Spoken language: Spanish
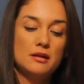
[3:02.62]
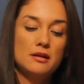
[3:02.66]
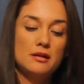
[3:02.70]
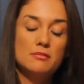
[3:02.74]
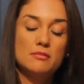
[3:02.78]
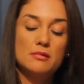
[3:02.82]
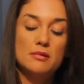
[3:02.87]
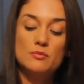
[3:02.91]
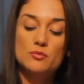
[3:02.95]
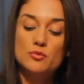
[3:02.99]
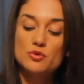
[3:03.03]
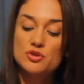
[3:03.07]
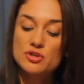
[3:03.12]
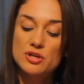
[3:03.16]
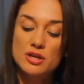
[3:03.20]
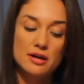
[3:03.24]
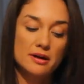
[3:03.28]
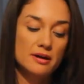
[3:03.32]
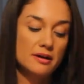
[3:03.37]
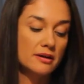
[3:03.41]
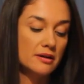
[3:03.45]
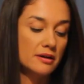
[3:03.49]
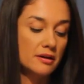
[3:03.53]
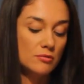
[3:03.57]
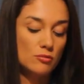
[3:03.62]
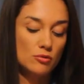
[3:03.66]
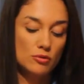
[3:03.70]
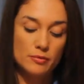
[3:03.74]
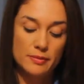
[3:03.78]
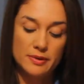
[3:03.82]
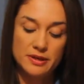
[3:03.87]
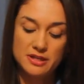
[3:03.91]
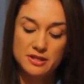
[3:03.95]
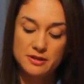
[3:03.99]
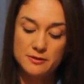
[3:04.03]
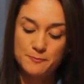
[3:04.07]
Y vamos a
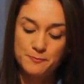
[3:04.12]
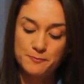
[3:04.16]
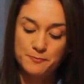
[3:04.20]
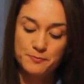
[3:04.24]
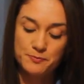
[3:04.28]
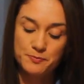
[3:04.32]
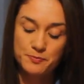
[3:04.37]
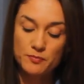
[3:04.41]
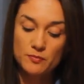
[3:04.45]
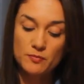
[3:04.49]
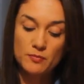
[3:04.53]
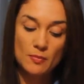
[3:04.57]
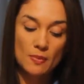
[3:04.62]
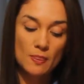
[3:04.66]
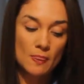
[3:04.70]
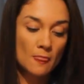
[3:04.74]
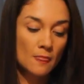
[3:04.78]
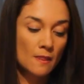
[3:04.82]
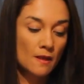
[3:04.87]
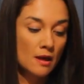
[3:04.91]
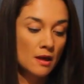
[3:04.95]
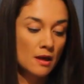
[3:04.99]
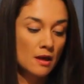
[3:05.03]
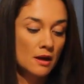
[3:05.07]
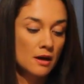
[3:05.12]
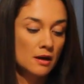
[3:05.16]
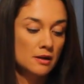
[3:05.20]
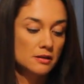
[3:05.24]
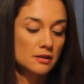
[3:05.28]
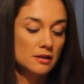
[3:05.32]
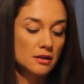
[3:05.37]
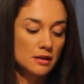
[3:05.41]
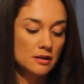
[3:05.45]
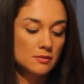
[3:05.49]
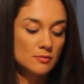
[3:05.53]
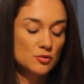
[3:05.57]
revolver.
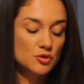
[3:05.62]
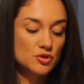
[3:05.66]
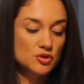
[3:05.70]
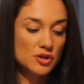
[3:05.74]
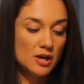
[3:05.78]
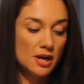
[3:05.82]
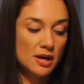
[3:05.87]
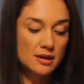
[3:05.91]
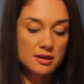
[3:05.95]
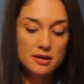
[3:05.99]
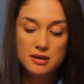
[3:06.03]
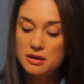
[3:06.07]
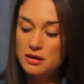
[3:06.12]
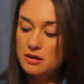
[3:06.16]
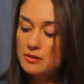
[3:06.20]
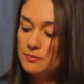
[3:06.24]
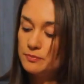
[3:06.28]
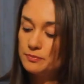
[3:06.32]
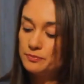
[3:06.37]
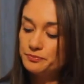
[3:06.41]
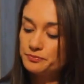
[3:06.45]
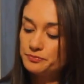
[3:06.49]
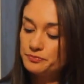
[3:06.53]
Tenemos aquí